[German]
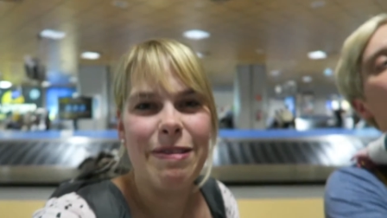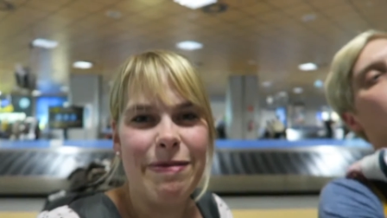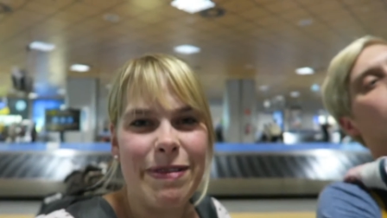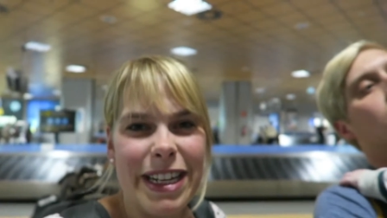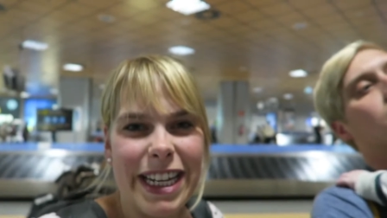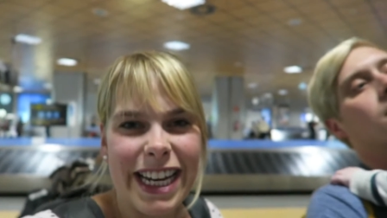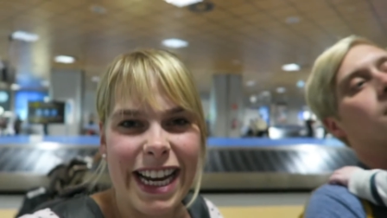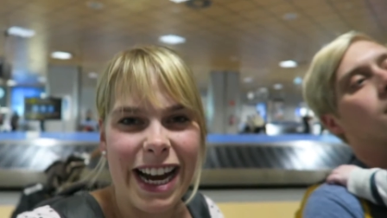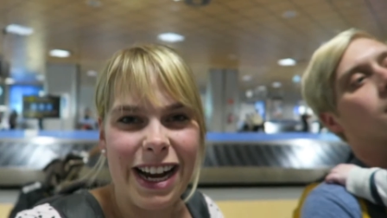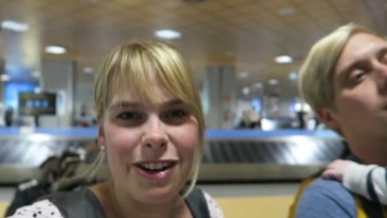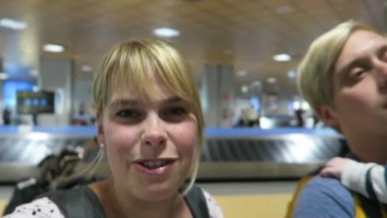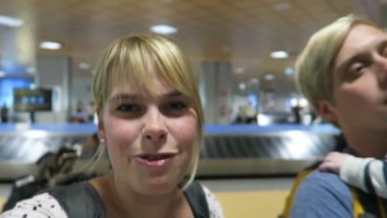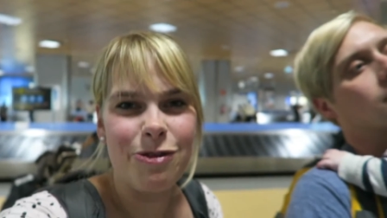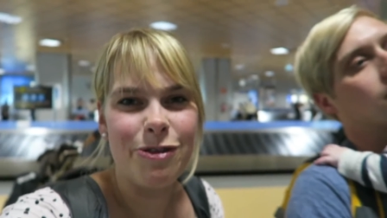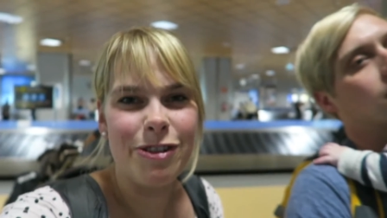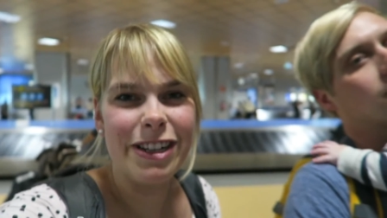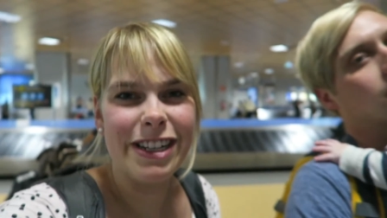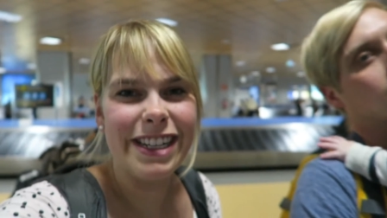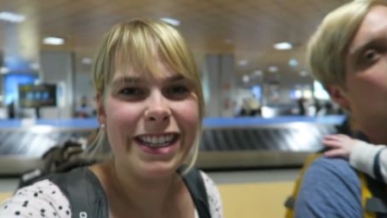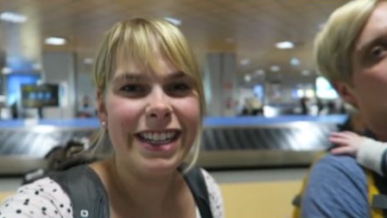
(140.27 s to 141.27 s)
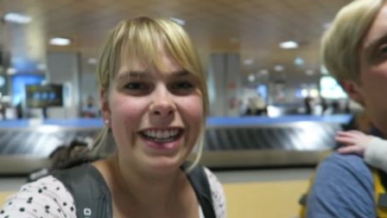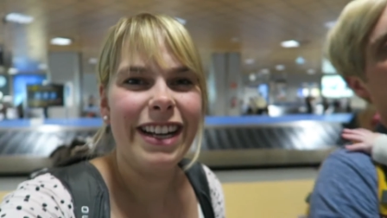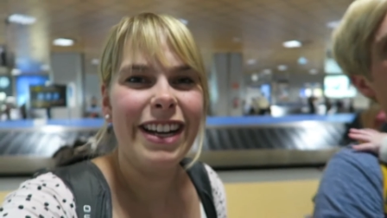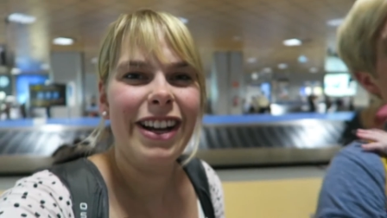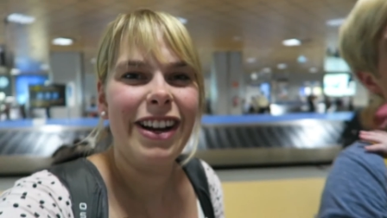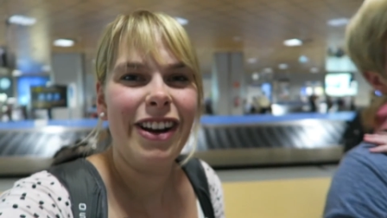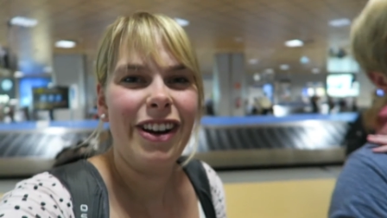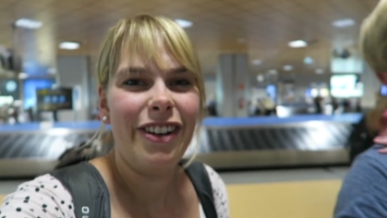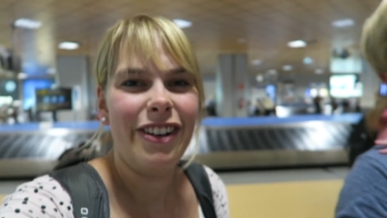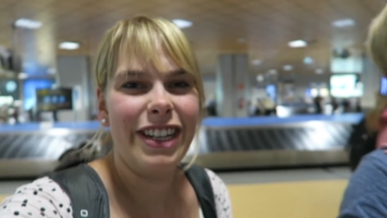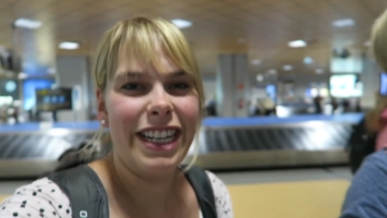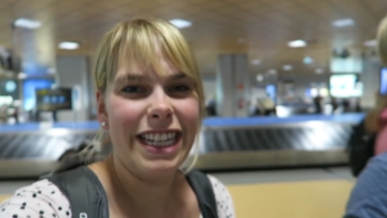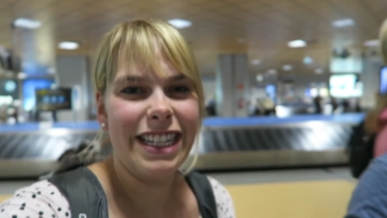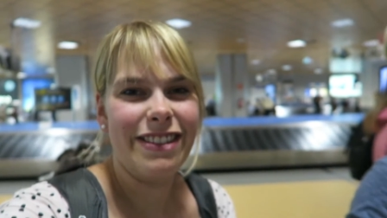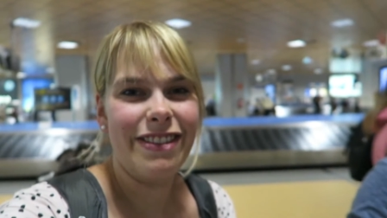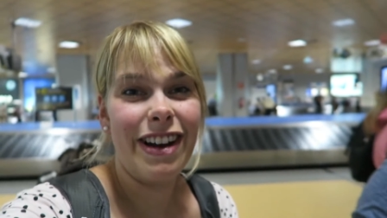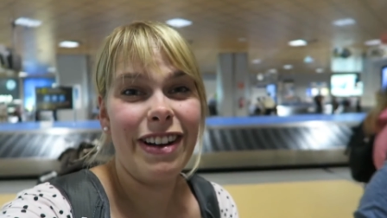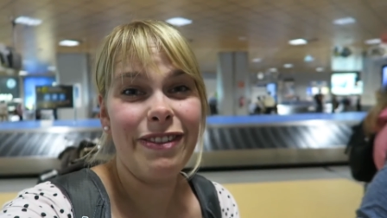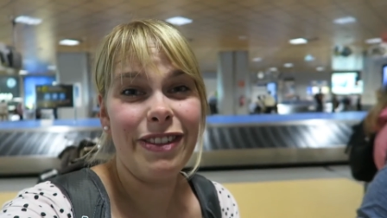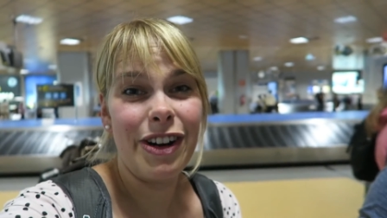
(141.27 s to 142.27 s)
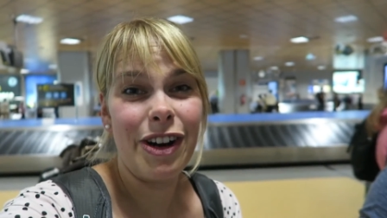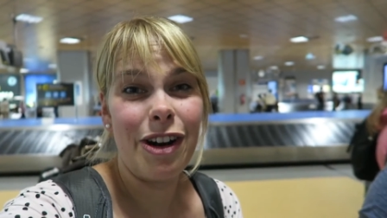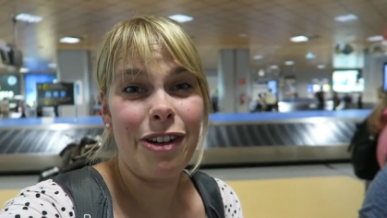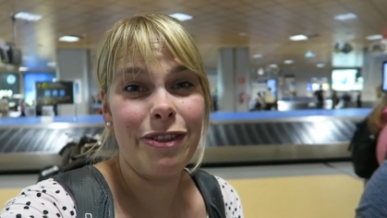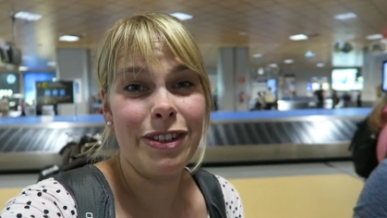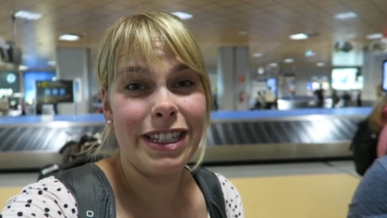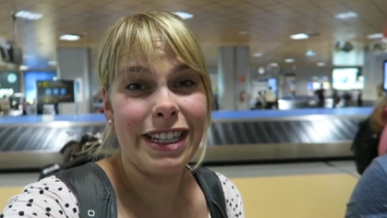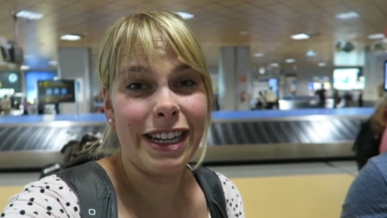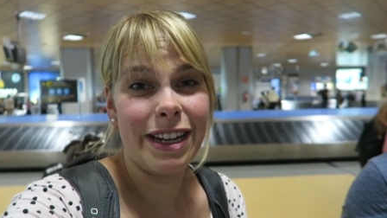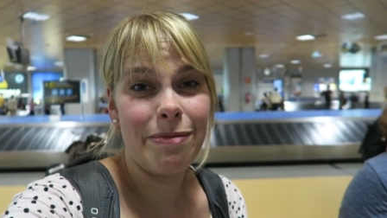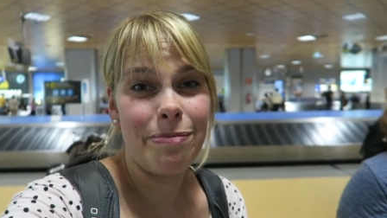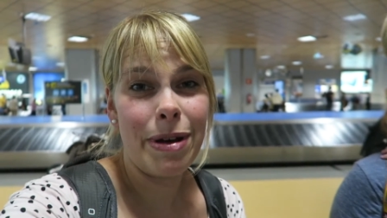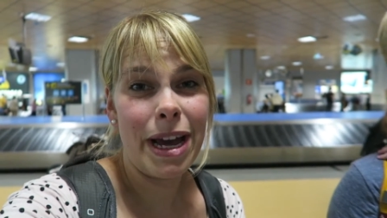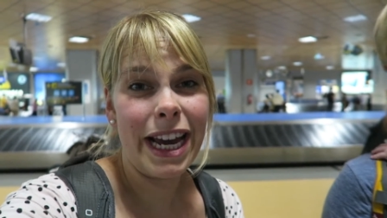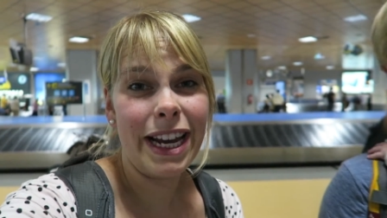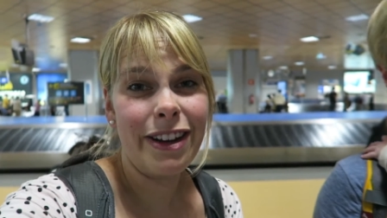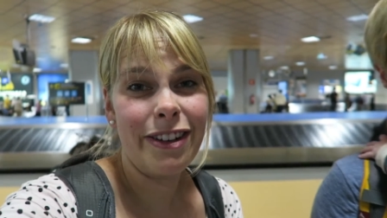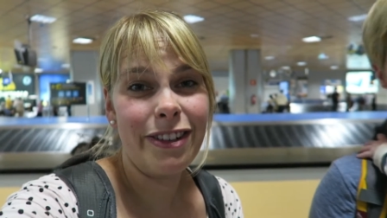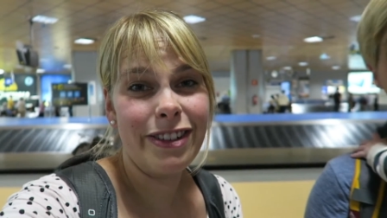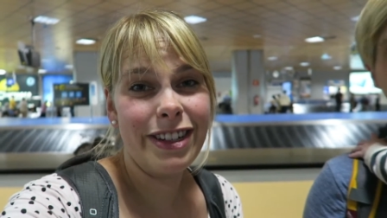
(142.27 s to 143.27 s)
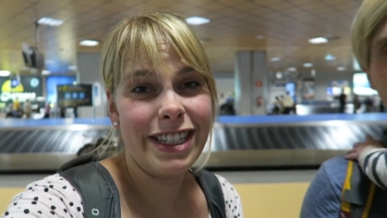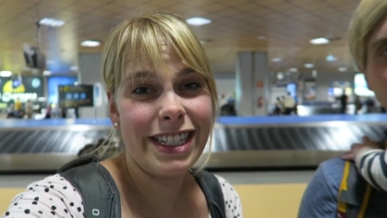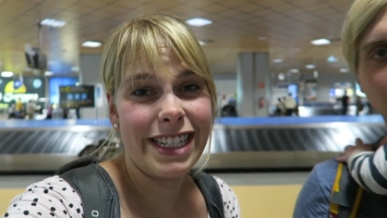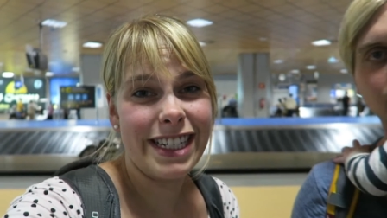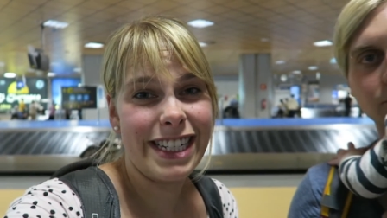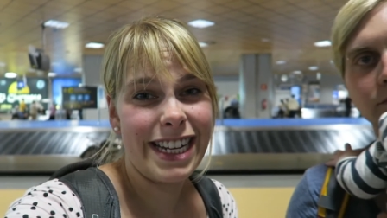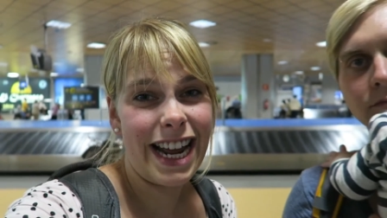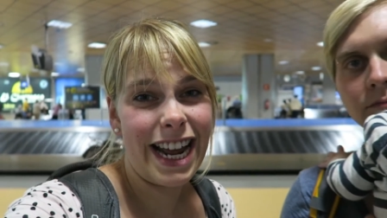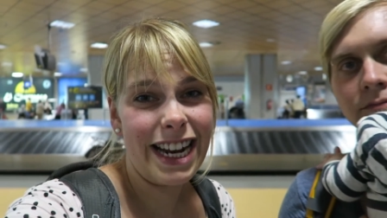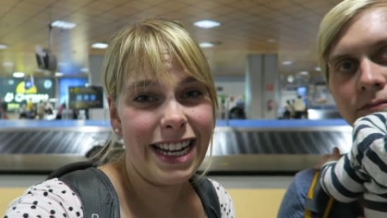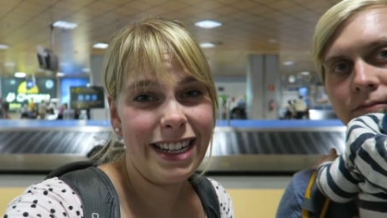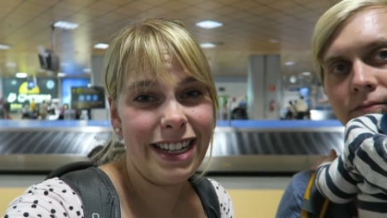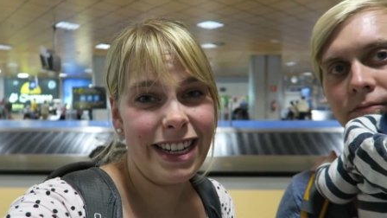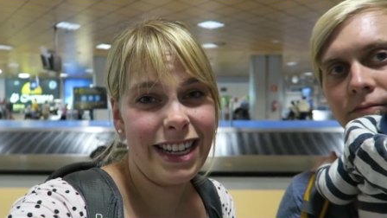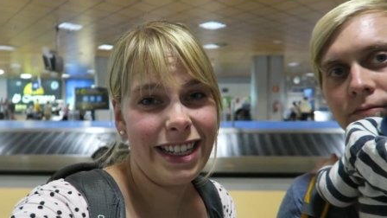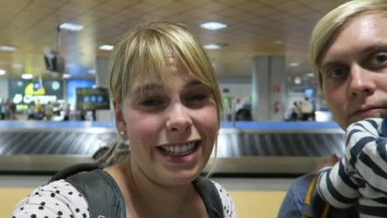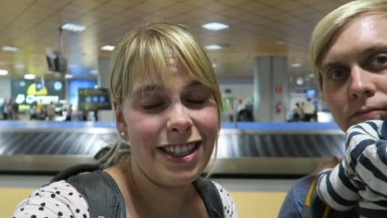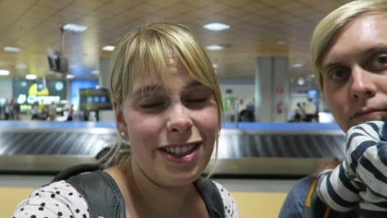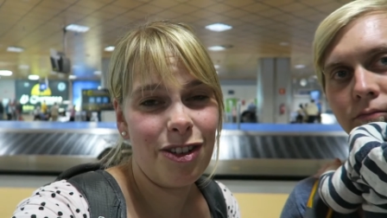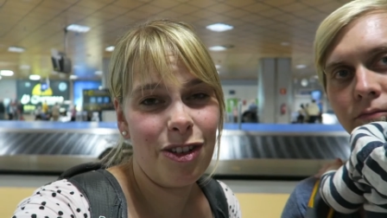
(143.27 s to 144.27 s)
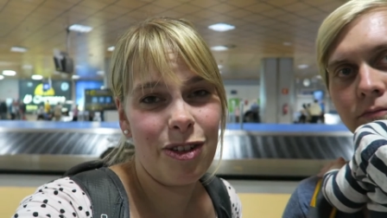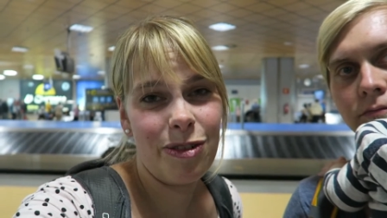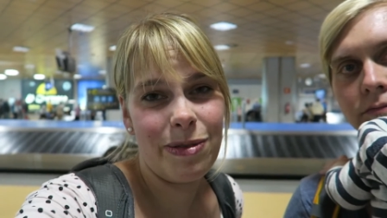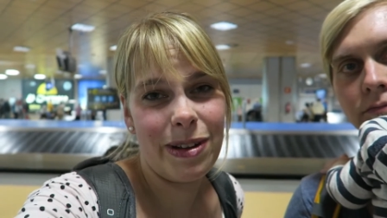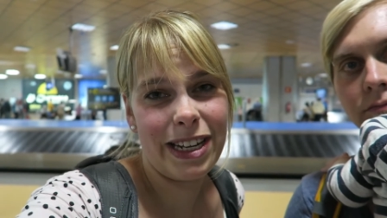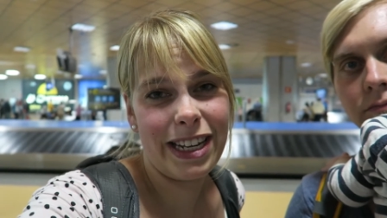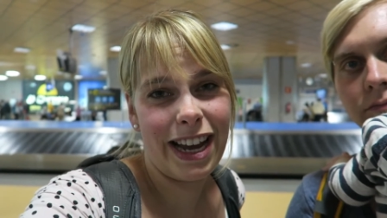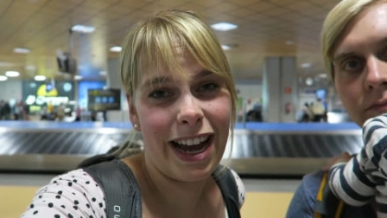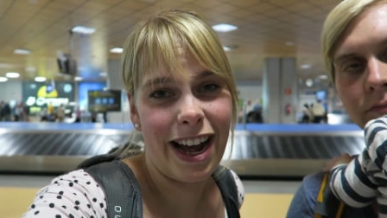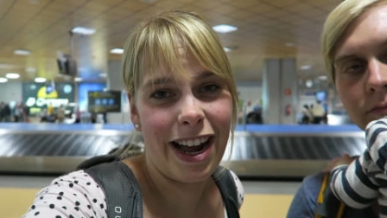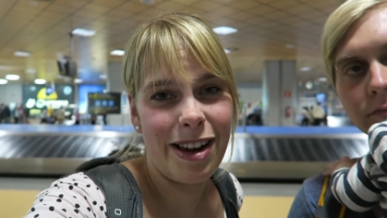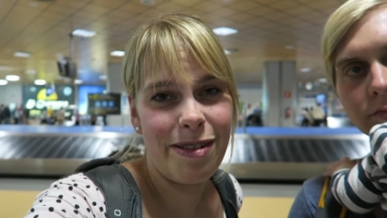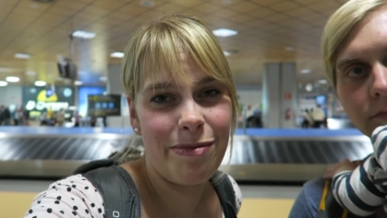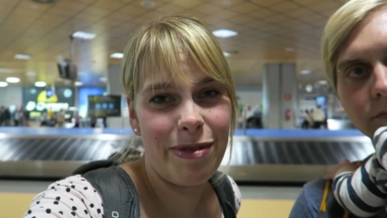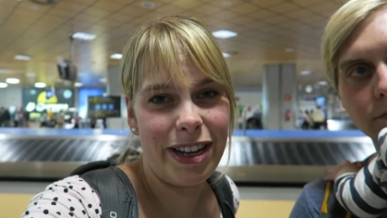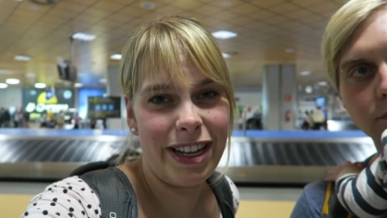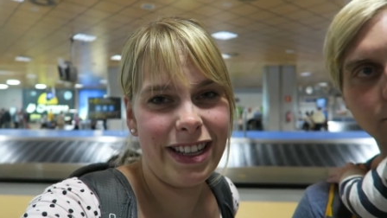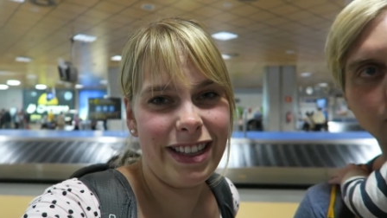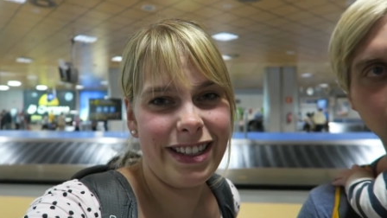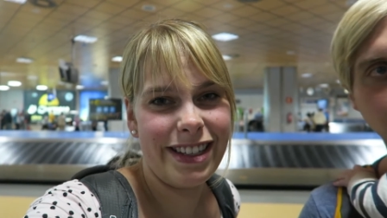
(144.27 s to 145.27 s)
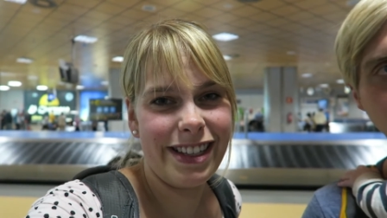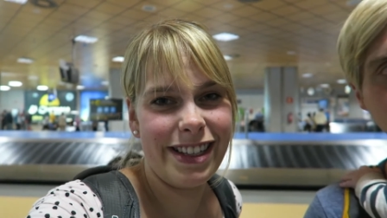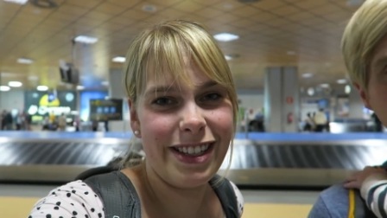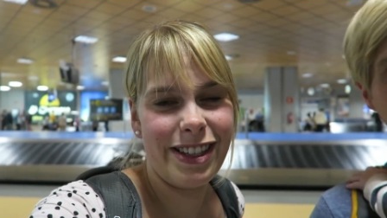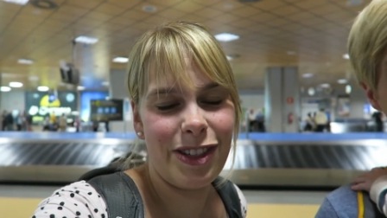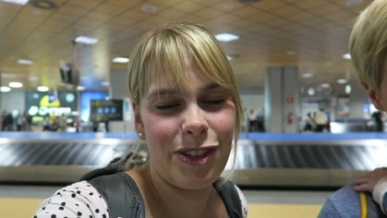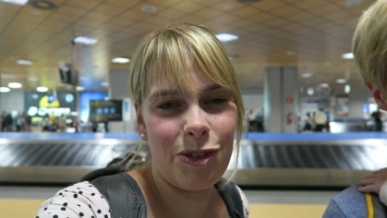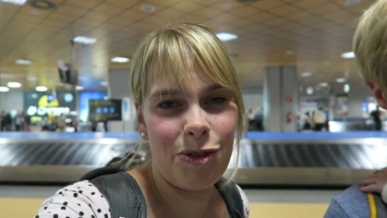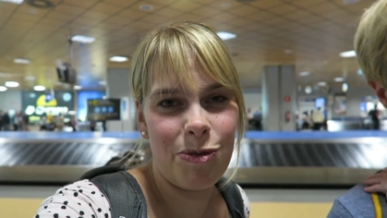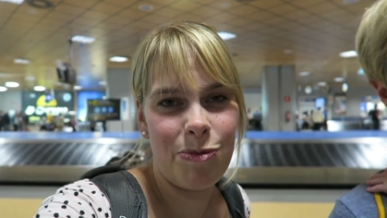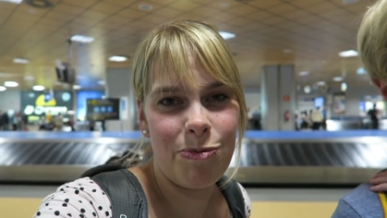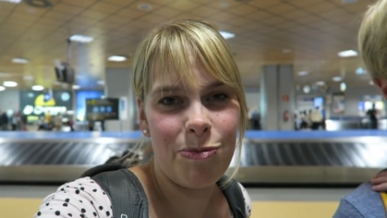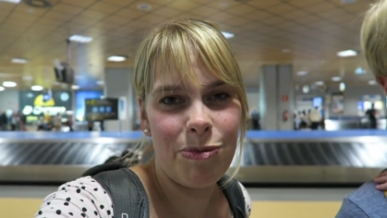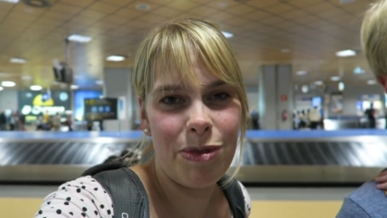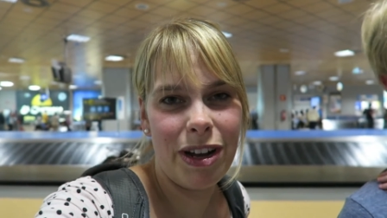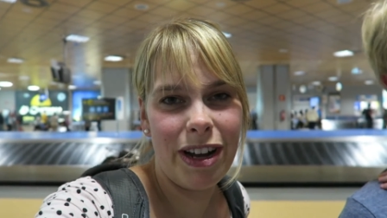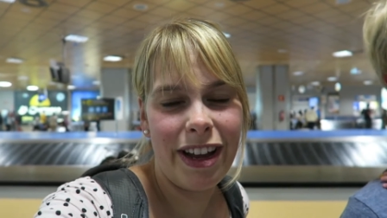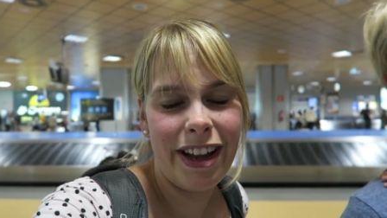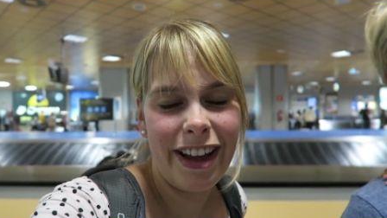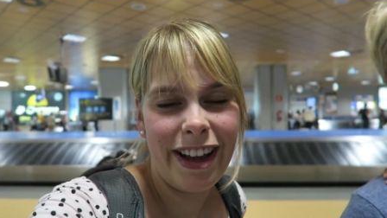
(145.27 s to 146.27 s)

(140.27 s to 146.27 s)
Mega cool. Und jetzt warten wir noch auf unser Gepäck und dann geht es noch über die halbe Insel zum